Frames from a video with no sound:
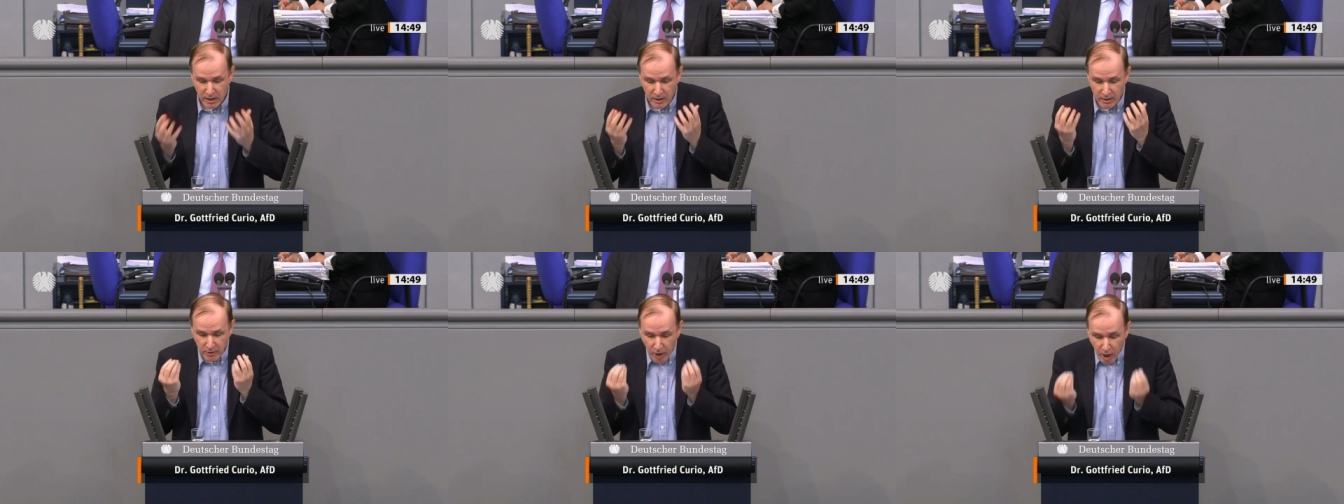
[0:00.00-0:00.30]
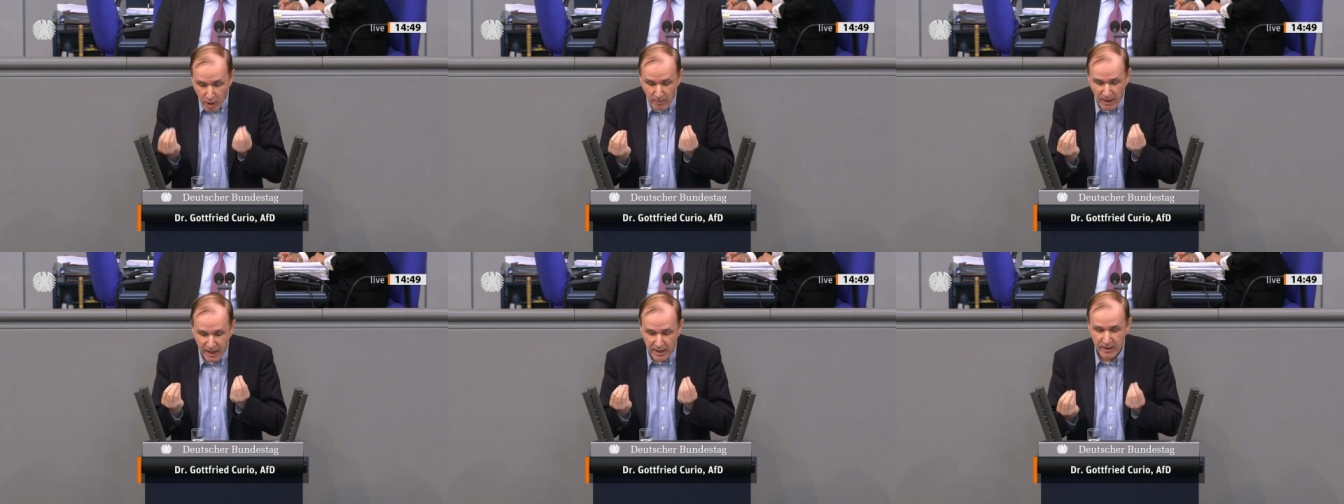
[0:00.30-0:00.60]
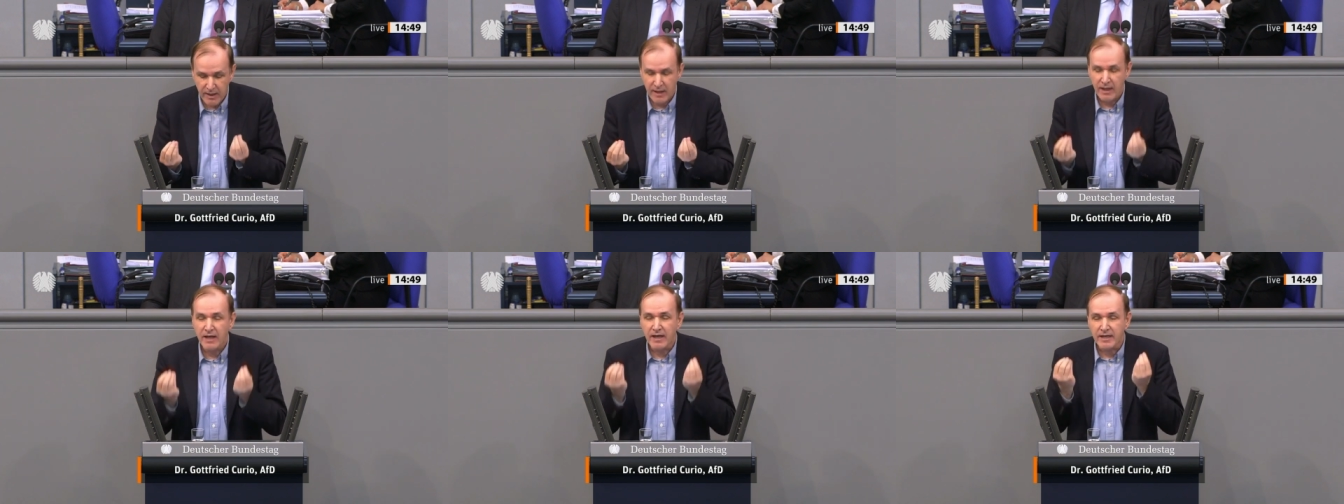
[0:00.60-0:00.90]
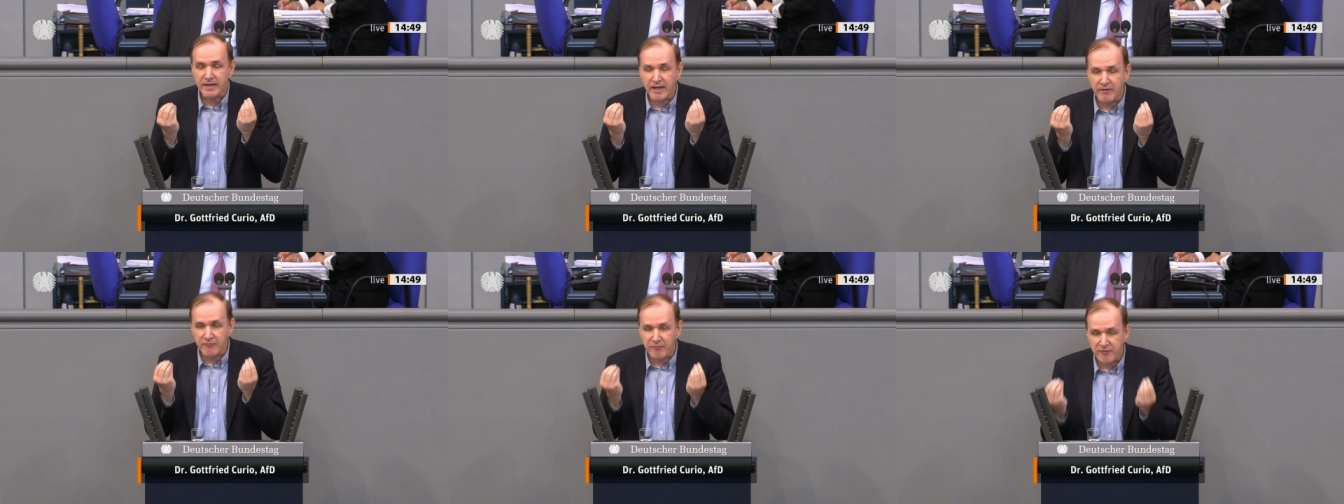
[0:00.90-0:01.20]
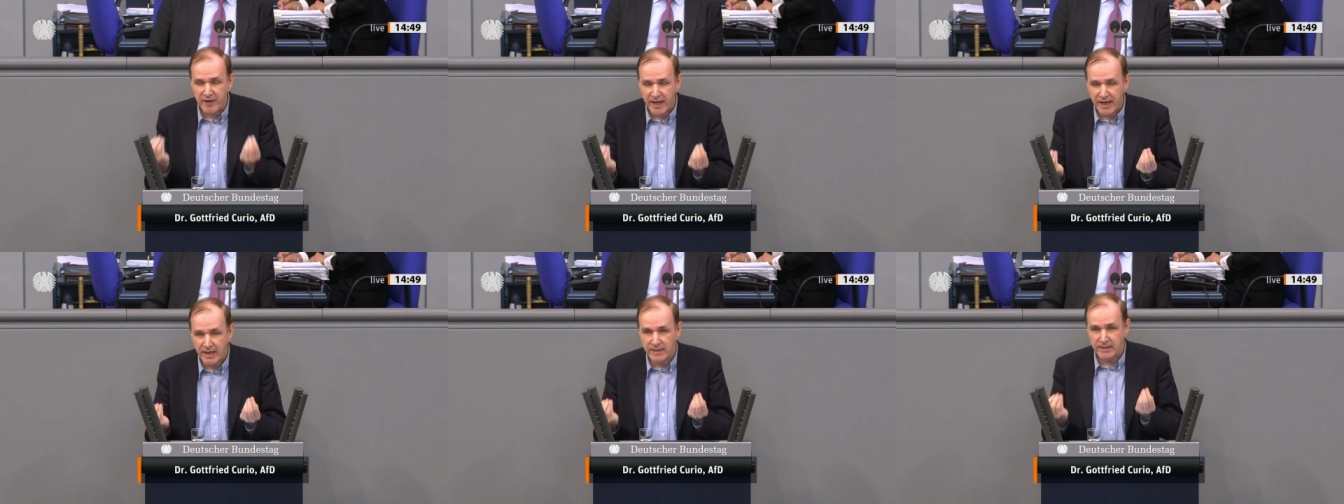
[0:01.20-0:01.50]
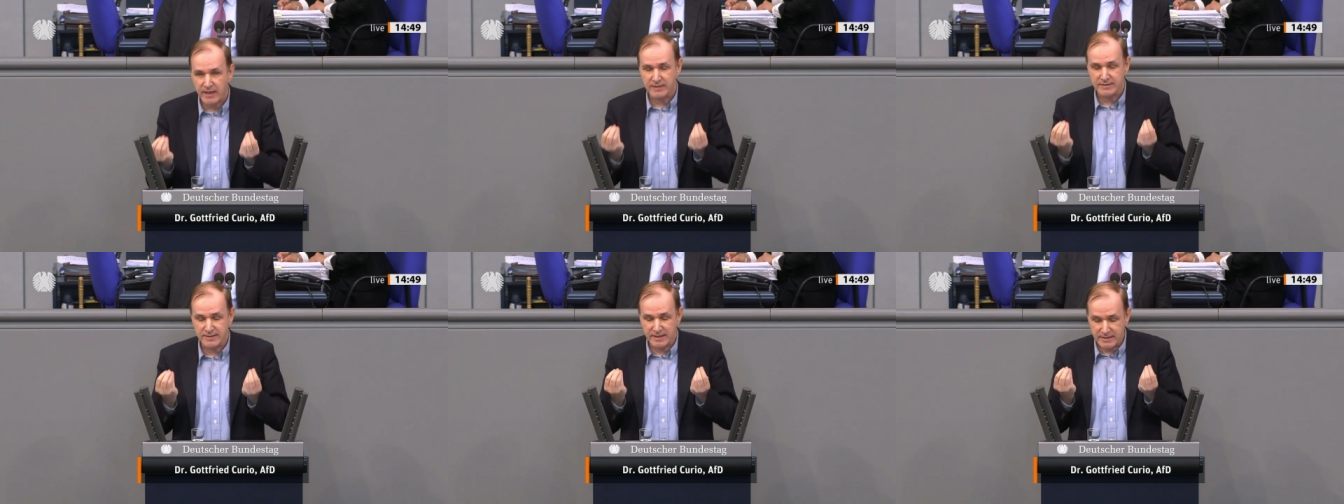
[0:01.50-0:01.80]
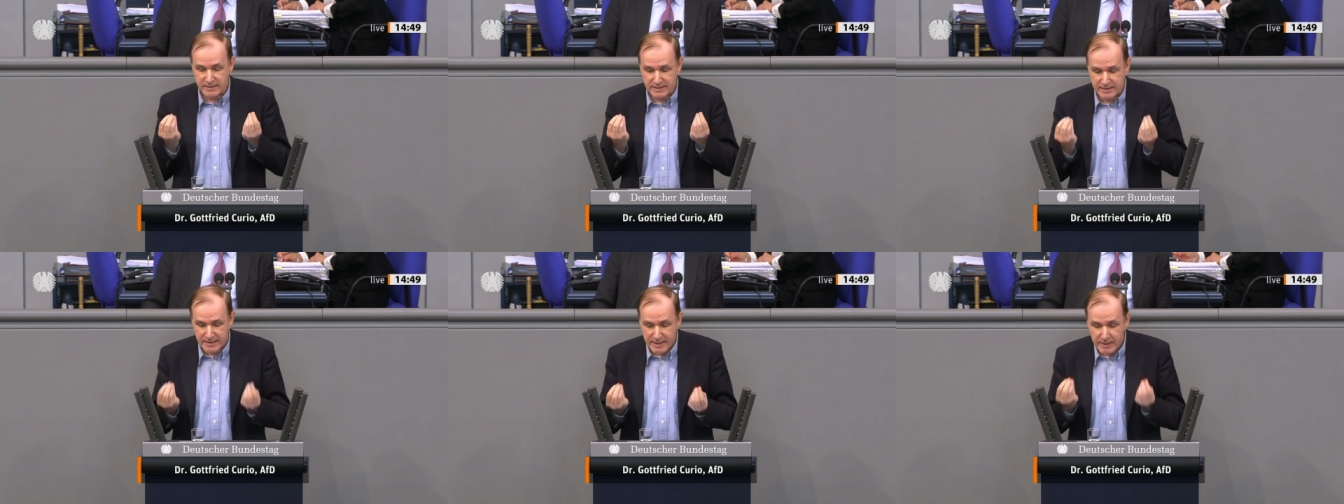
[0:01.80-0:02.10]
Nochmal, Gefährder
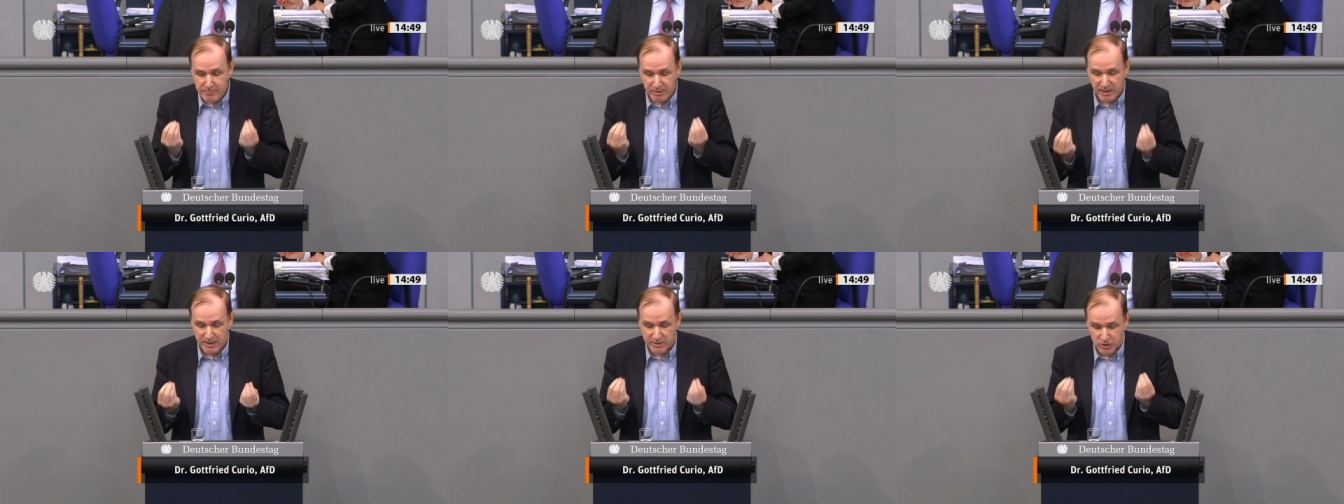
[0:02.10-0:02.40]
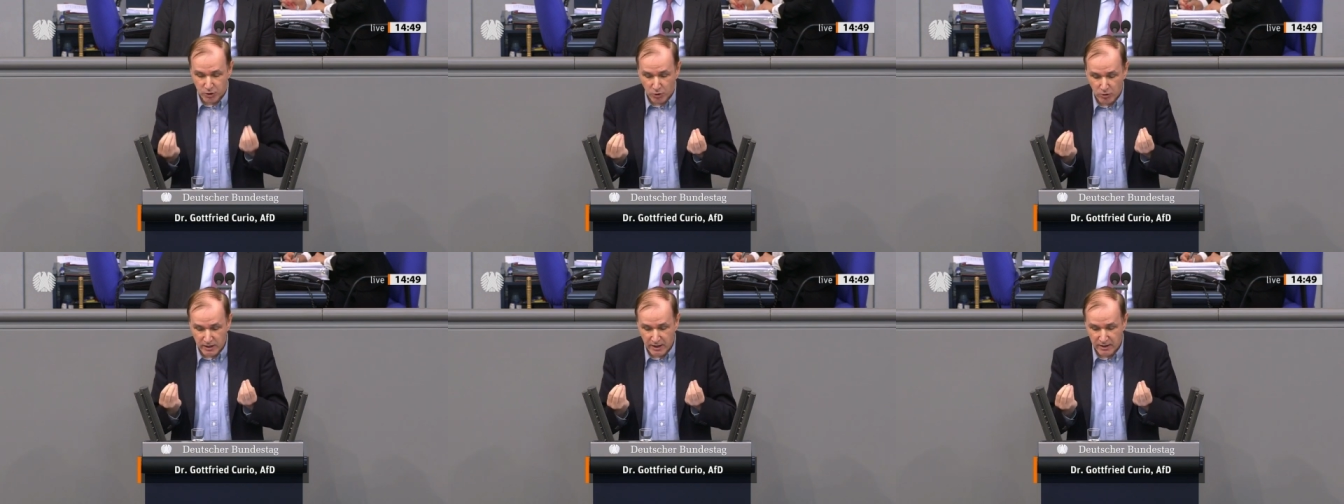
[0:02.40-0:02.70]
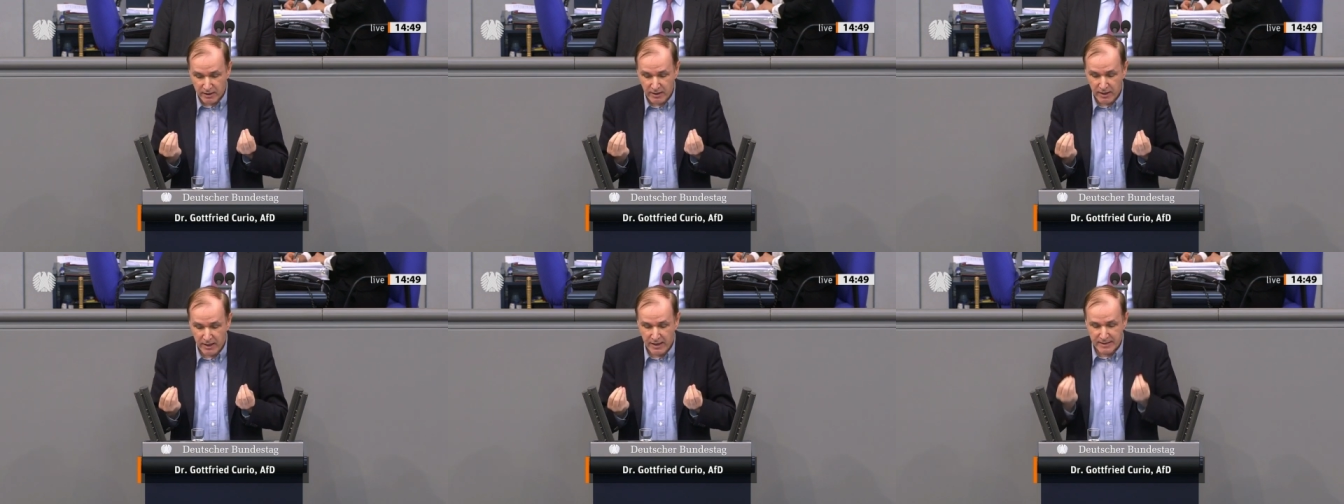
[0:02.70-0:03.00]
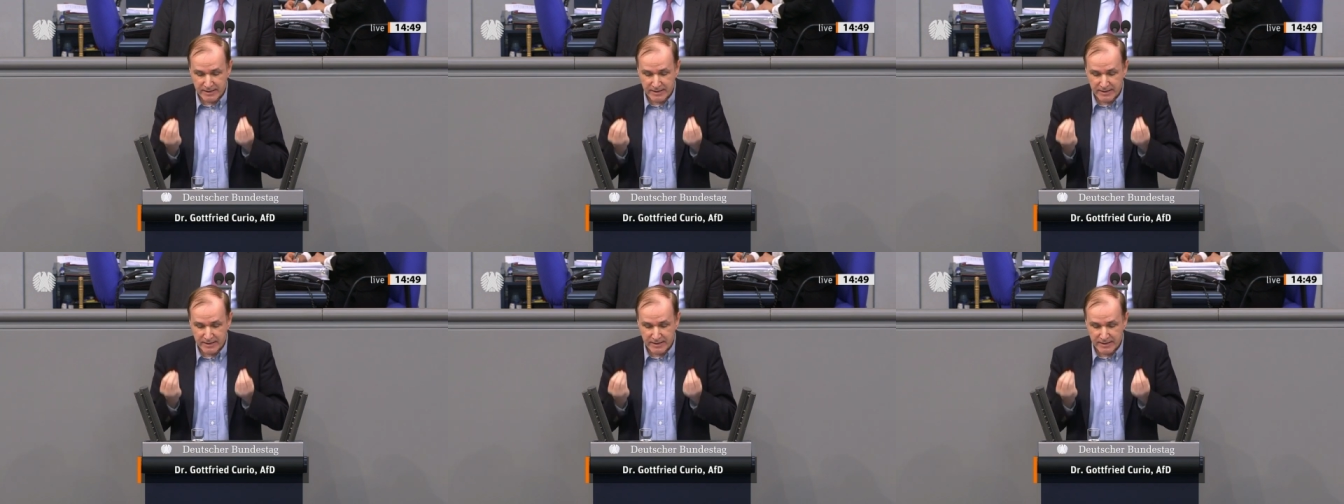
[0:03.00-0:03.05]
sind die Personen,